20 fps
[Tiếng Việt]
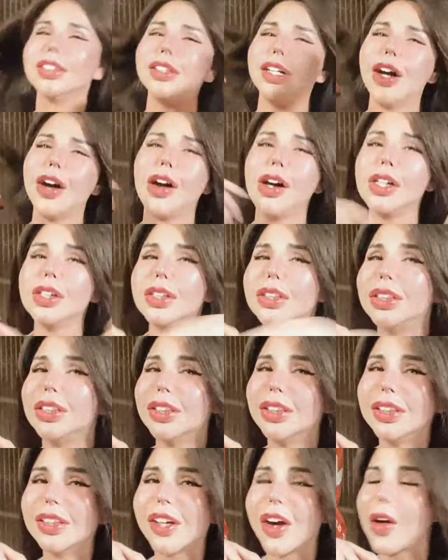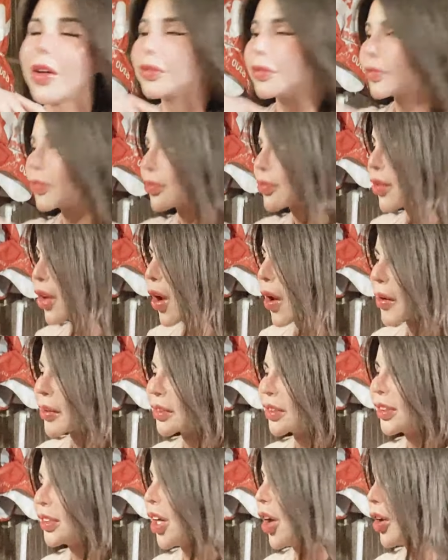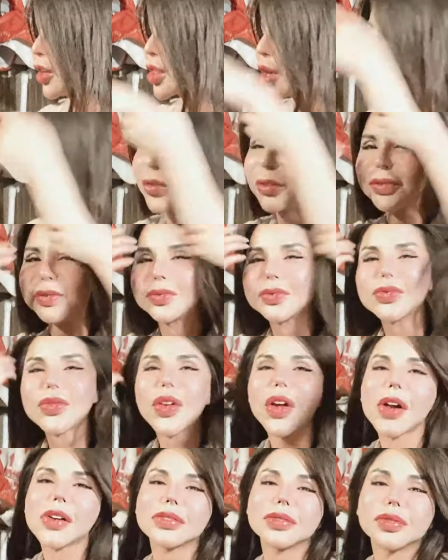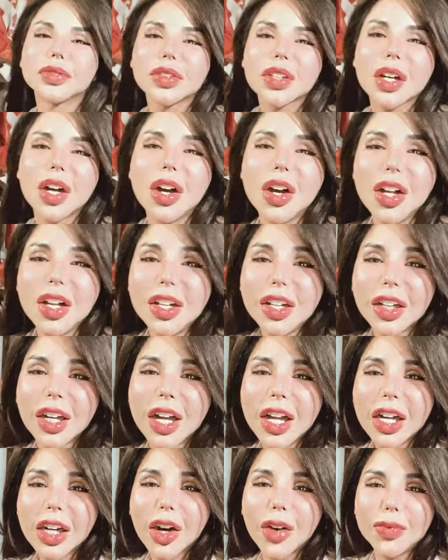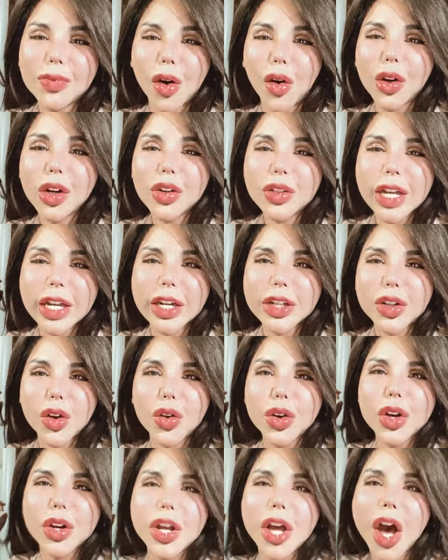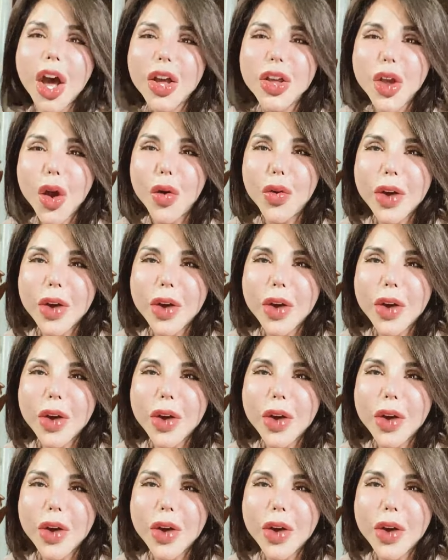móng tôm không móng ờ, tôm không thôi chui con mũi con gì nó chui vô